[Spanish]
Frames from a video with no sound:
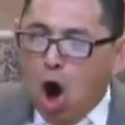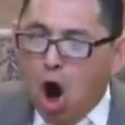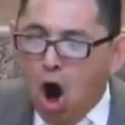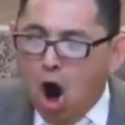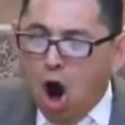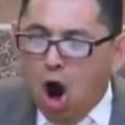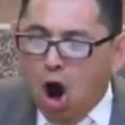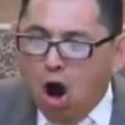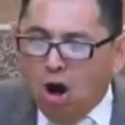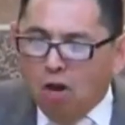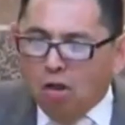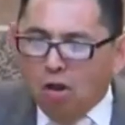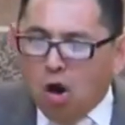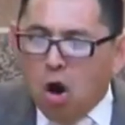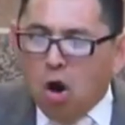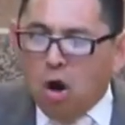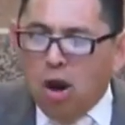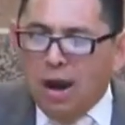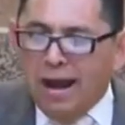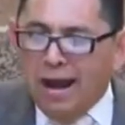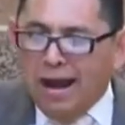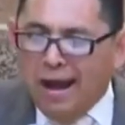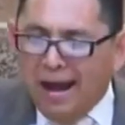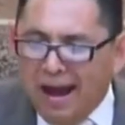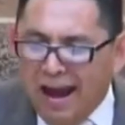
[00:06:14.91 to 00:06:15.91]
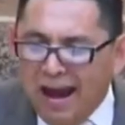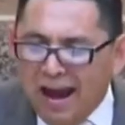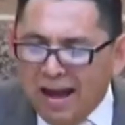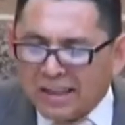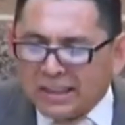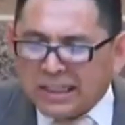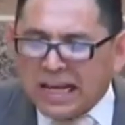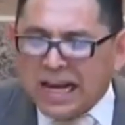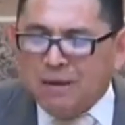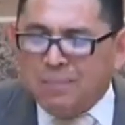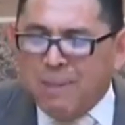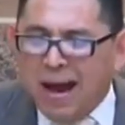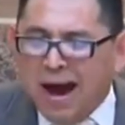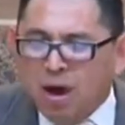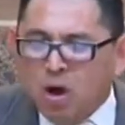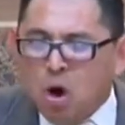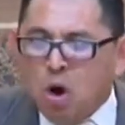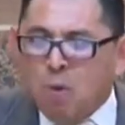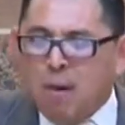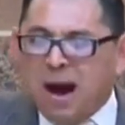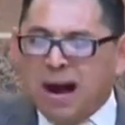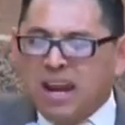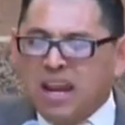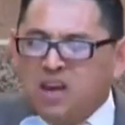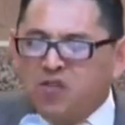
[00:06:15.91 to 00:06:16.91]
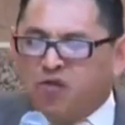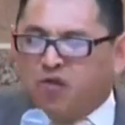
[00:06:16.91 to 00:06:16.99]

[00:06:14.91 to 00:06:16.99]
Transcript: Todo le es, hermano,